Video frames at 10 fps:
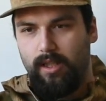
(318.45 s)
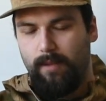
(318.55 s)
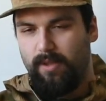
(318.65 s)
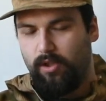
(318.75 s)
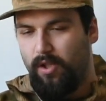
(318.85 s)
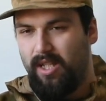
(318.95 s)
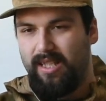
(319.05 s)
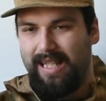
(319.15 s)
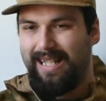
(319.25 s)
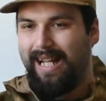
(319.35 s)
damit soll,
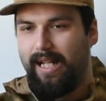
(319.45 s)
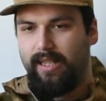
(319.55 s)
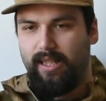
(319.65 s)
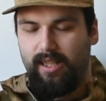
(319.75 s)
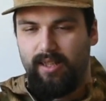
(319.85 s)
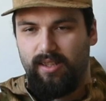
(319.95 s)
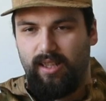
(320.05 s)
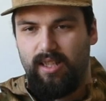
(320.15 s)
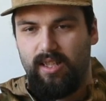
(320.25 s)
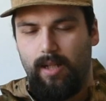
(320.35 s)
ist das eigentlich der, die
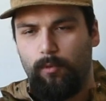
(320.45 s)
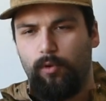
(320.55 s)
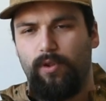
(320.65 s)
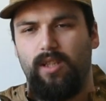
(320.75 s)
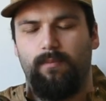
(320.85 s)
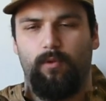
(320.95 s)
richtige Terminologie.